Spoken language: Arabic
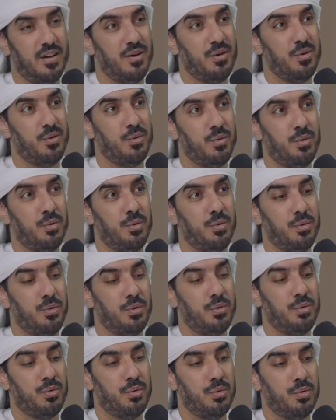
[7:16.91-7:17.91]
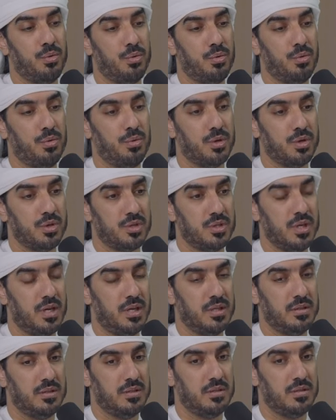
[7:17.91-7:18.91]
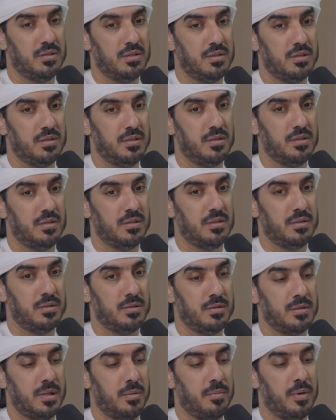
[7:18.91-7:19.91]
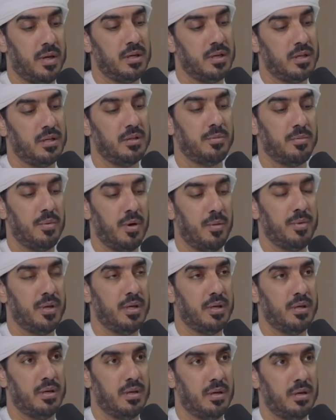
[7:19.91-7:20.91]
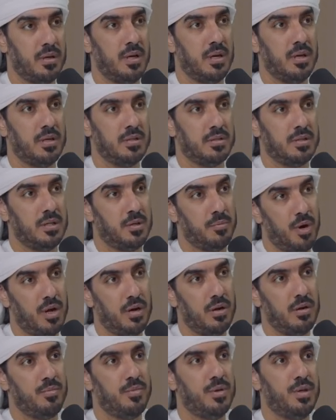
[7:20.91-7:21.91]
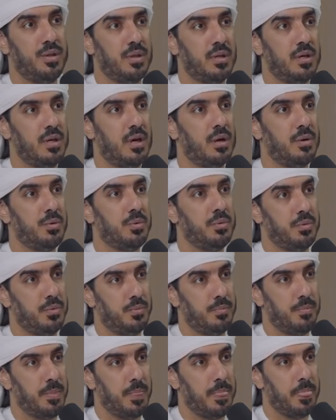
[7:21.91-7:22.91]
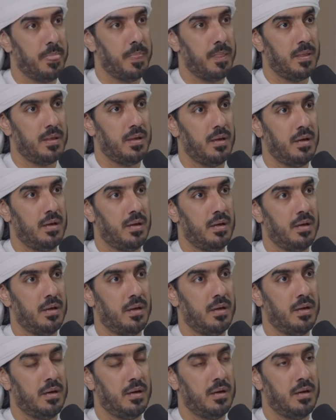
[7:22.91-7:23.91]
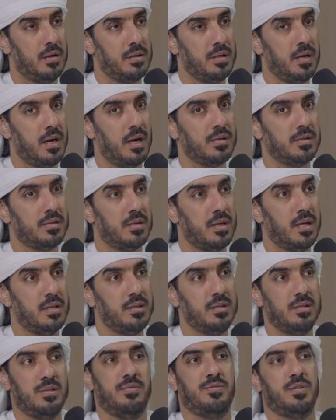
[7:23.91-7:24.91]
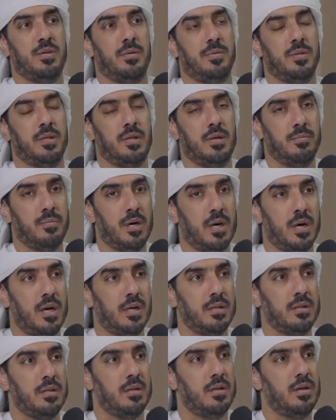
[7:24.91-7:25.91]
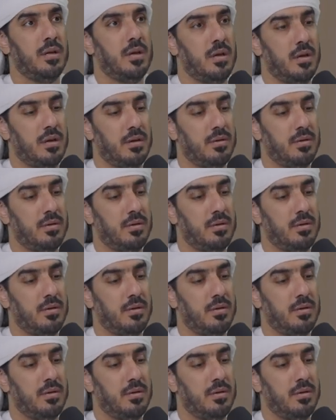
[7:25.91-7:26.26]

ورجعت آه، طبعا كنت ما بين ان استكمال البعثه او آه، دراسه الهندسه في جامعه الامارات م.